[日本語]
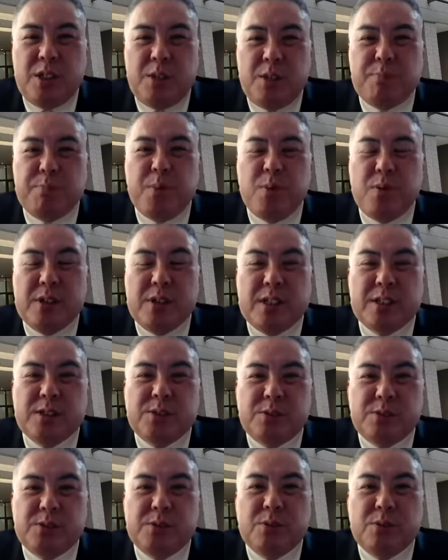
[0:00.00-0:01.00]
本から
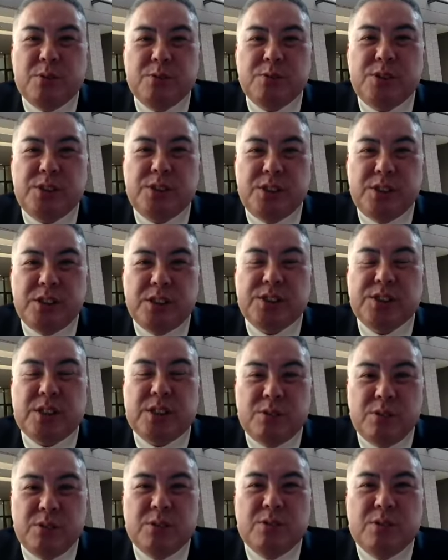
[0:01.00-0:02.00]
すると恩人です
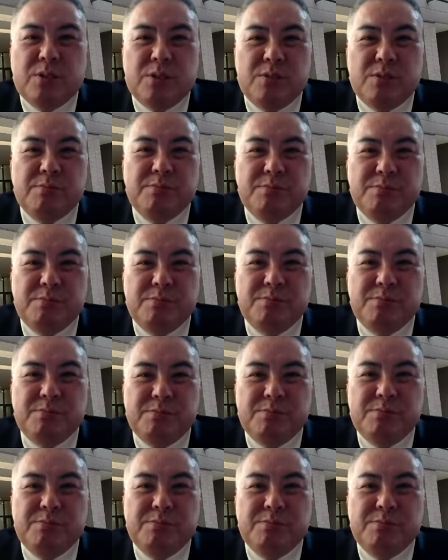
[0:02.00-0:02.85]
けど、うん、